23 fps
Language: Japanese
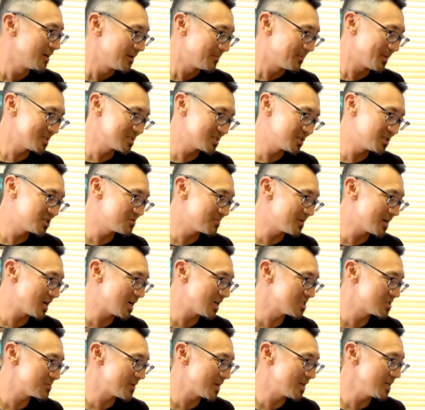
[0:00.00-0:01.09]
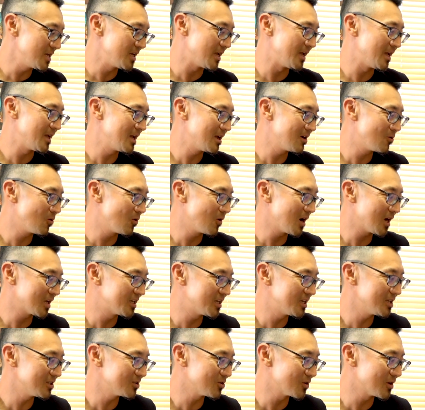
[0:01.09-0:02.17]
まず一番初めに英語が
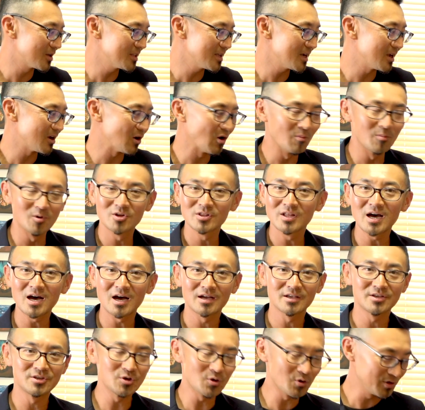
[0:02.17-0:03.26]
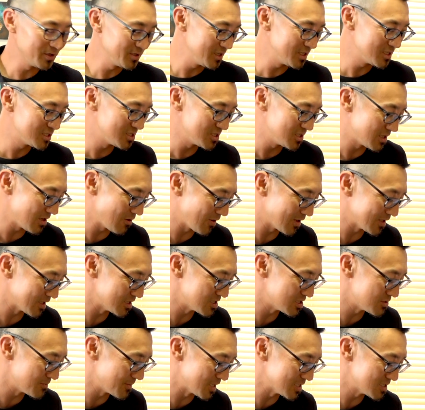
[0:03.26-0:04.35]
聞き取れない主な要因についてお
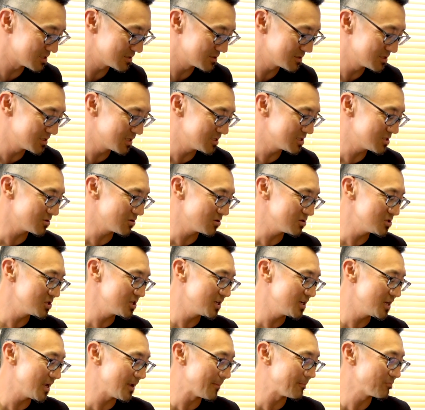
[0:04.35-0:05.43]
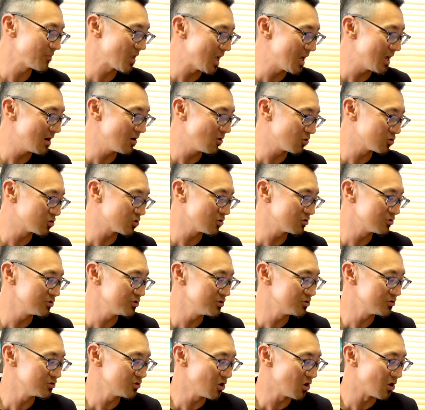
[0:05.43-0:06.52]
話しします。で、その次に英語特
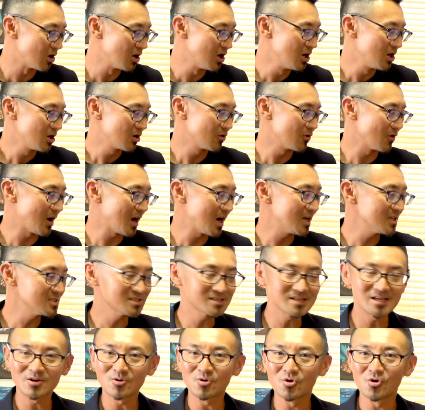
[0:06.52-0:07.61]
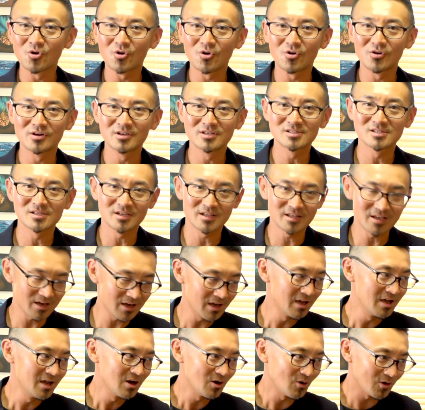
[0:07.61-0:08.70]
有のこの発声方法について
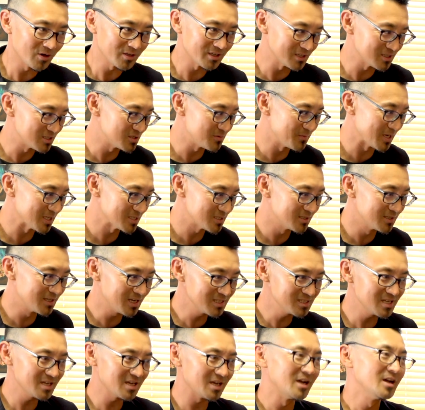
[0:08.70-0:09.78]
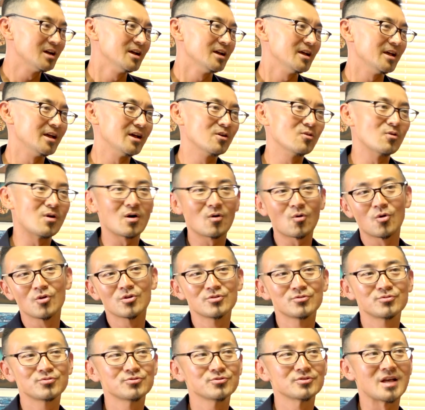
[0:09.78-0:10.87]
お話しします。なぜ英語はこう
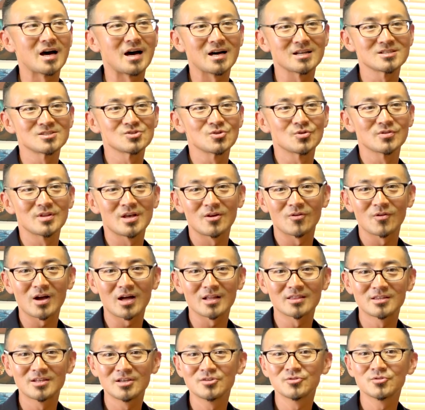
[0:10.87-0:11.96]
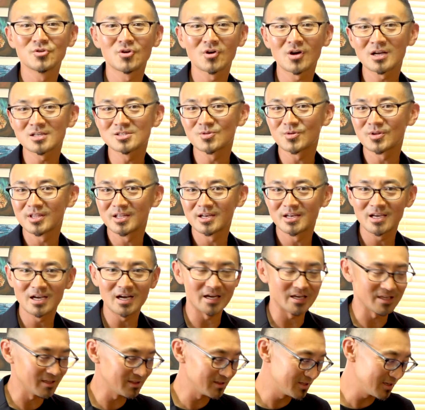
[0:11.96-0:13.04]
いう風な発音なのかっていうのがそれで理
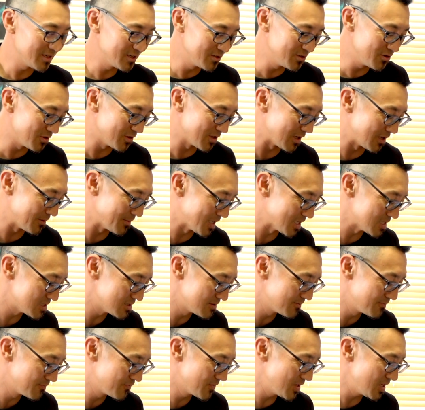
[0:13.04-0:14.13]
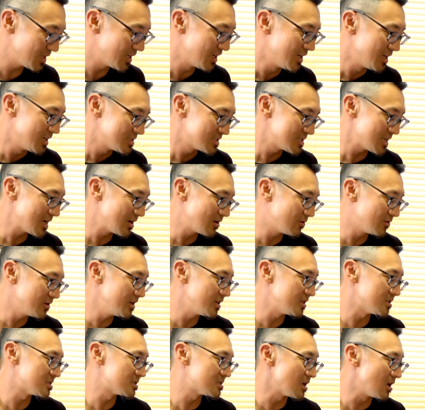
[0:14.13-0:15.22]
解できるようになります。で、最後
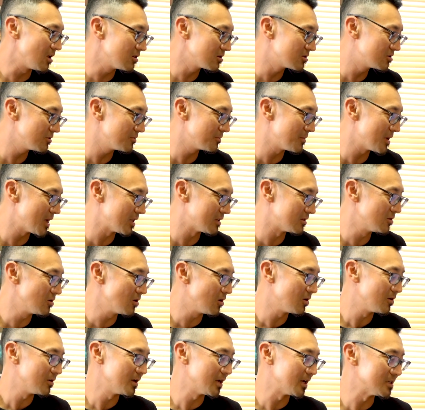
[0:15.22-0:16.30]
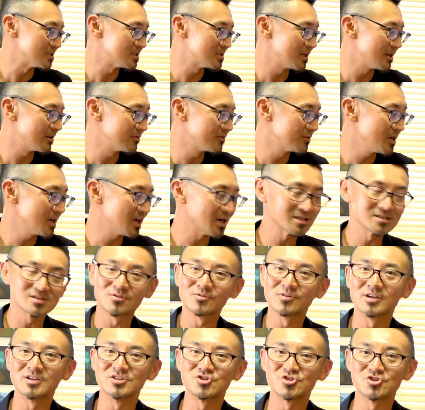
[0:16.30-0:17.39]
に Saul Goodman のセリフで発
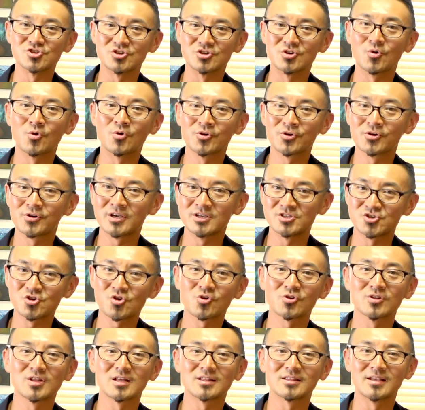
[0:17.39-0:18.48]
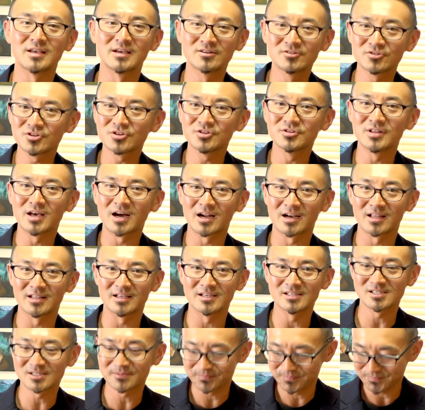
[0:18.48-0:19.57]
音練習、応用練習を行っていくという流れで
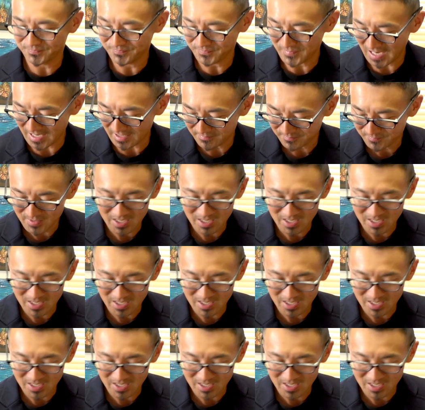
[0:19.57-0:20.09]
す。はい、